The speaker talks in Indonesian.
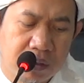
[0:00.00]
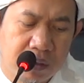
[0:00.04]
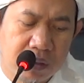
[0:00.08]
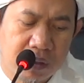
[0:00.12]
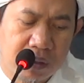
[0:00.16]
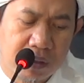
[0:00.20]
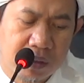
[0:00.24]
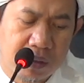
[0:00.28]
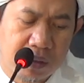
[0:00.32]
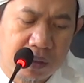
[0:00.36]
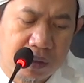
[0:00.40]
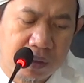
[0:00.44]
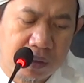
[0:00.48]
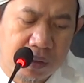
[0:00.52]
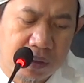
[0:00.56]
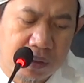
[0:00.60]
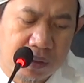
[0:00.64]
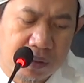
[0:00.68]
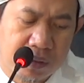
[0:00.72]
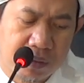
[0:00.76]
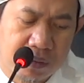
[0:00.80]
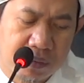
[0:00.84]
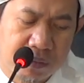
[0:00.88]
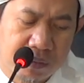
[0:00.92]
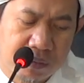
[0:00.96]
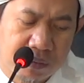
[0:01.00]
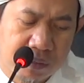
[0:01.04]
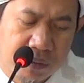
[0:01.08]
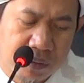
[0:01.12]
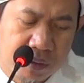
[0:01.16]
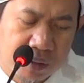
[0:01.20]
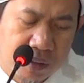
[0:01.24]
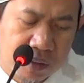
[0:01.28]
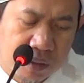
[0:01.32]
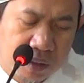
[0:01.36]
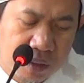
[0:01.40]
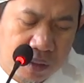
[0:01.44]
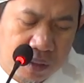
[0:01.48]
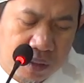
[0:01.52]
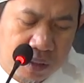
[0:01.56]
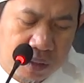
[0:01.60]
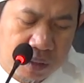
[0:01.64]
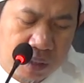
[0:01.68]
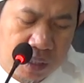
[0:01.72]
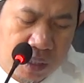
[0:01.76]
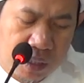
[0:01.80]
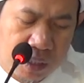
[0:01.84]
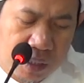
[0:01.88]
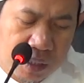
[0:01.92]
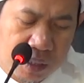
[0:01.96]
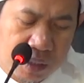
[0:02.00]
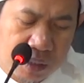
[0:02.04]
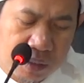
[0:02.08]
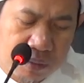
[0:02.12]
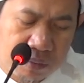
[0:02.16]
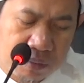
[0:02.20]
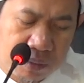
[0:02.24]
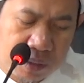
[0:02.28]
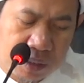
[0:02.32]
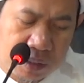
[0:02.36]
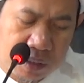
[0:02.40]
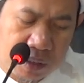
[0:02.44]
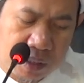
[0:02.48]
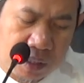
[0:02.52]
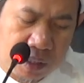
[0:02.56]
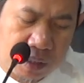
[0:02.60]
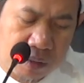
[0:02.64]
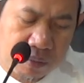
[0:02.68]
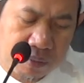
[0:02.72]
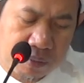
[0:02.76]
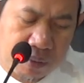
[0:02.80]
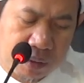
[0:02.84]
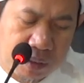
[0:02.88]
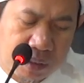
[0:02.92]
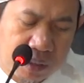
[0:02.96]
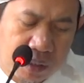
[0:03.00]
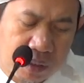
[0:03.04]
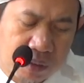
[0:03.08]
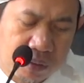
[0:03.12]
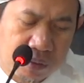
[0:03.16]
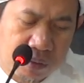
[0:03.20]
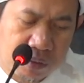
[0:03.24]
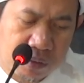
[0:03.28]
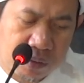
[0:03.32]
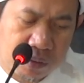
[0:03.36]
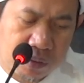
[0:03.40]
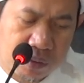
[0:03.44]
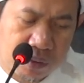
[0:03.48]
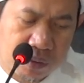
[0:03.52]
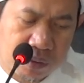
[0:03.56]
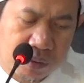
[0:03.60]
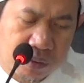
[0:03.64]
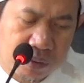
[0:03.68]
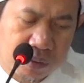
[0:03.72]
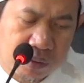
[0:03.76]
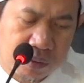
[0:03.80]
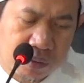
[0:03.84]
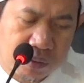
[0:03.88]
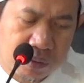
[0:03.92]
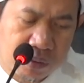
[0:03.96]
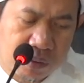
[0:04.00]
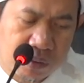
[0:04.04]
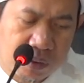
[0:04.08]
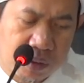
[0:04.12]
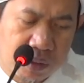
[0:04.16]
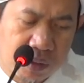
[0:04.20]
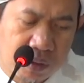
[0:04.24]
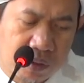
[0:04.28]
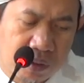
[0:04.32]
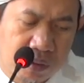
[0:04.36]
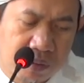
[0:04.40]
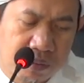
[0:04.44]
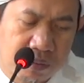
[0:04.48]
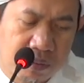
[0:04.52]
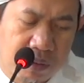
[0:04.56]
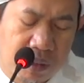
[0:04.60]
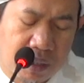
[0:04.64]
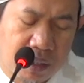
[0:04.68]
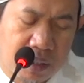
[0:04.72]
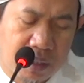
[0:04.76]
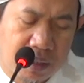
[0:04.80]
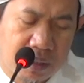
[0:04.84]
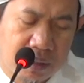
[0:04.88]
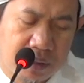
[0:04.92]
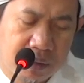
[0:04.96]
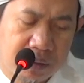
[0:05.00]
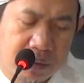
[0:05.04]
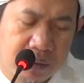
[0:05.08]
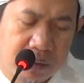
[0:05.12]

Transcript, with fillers: ya. yang kelima daripada rukun dua khutbah